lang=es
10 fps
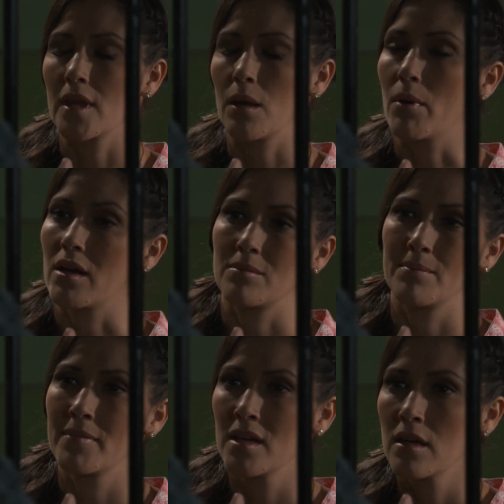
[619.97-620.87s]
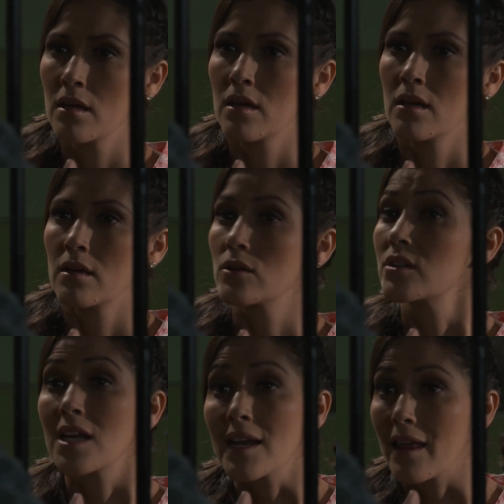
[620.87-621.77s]
Iván, no
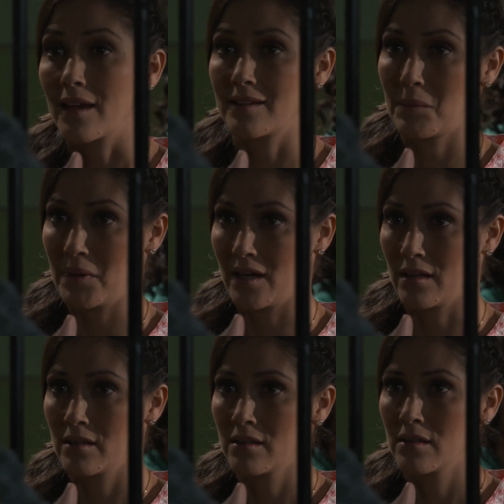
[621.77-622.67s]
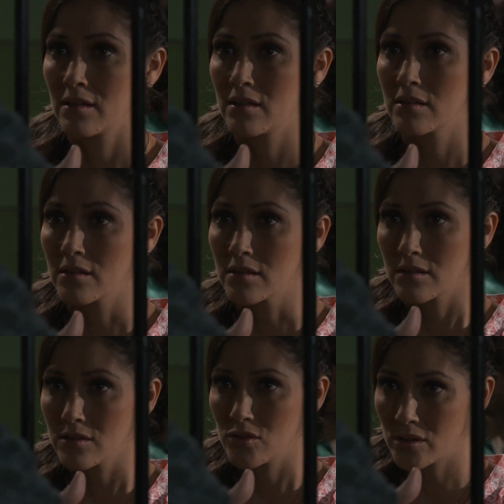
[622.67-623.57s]
tienes nada que temer.
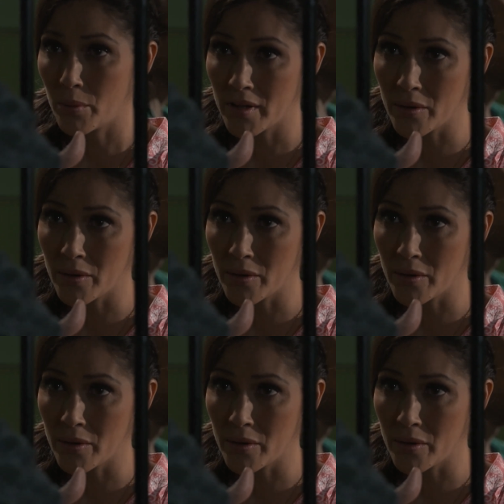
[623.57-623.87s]
Yo te voy a